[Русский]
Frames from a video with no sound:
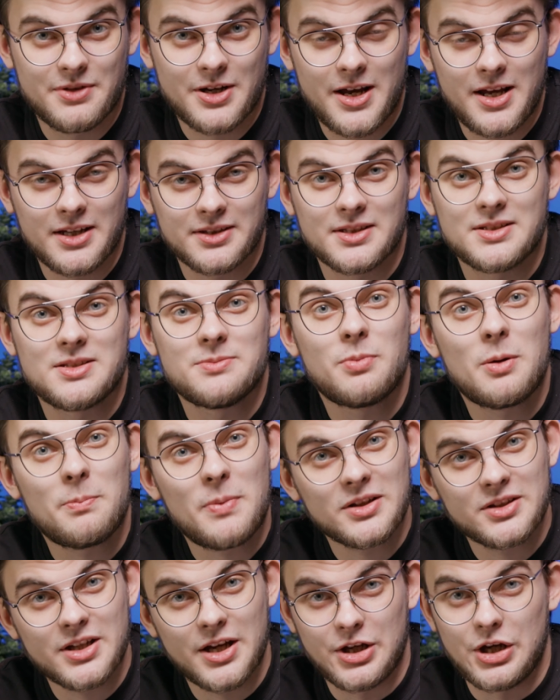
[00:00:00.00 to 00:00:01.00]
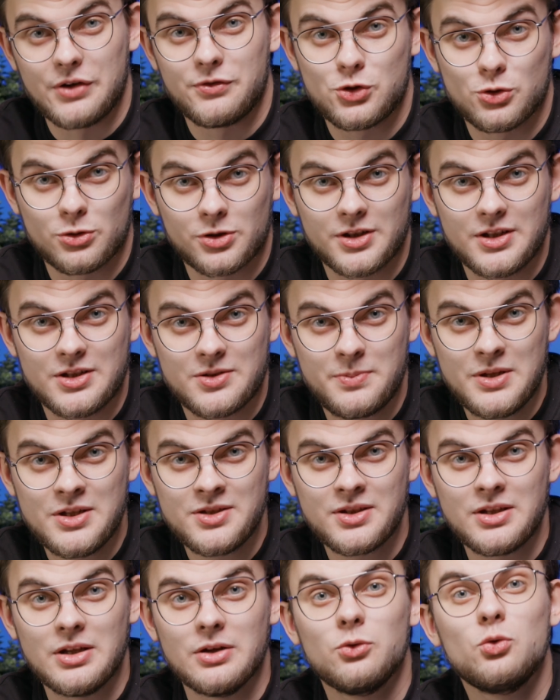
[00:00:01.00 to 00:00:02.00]
вероятность попадания в черные
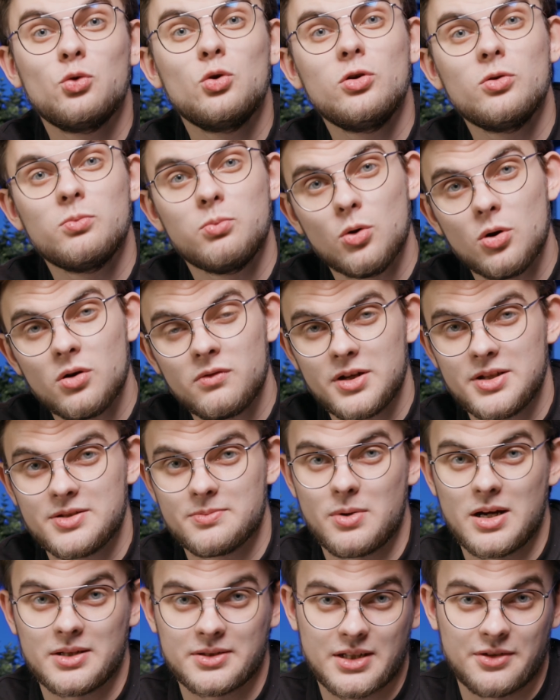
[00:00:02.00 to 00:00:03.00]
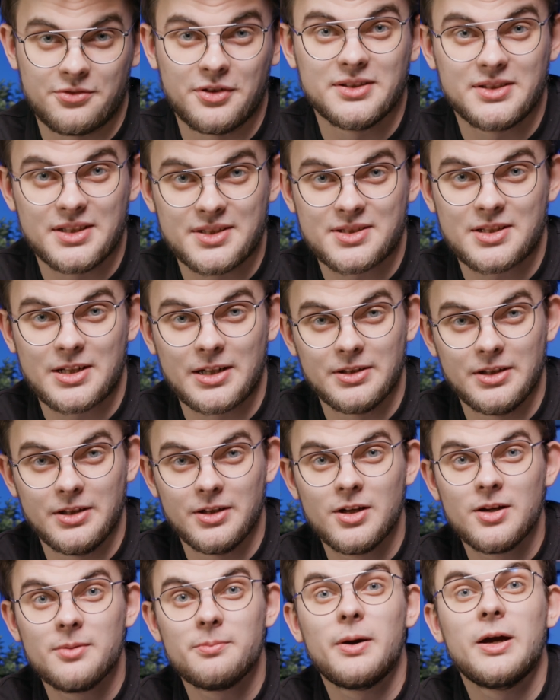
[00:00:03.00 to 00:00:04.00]
списки у любого из банков этой страны,
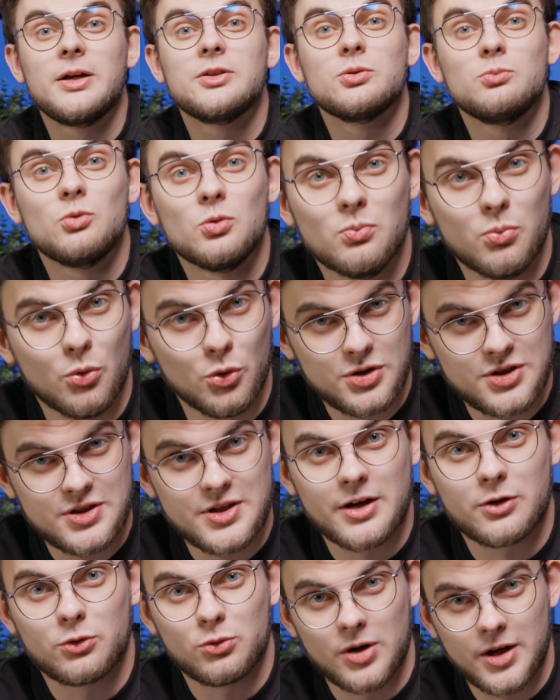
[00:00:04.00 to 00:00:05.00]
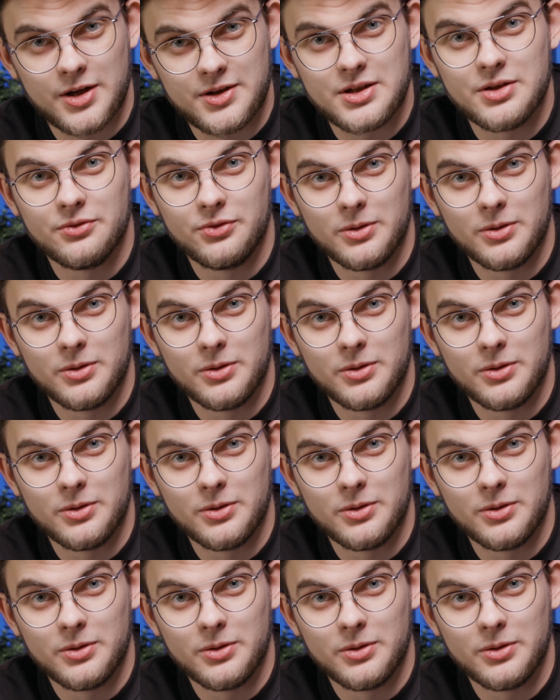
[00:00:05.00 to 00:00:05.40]
поэтому будьте аккуратнее в